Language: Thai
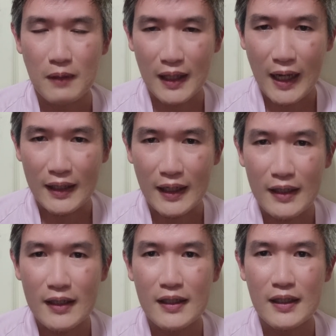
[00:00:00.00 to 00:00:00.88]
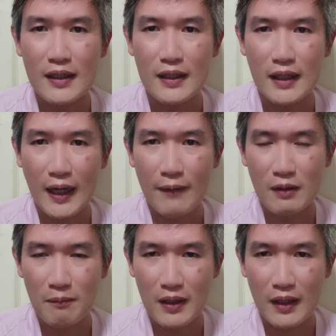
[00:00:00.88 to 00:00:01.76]
ประกาศครั้งนี้นะครับ
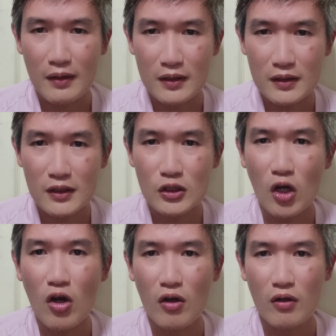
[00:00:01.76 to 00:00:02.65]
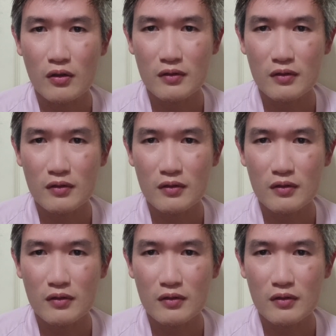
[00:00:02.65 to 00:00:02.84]
จะเปลี่ยนชื่อช่อง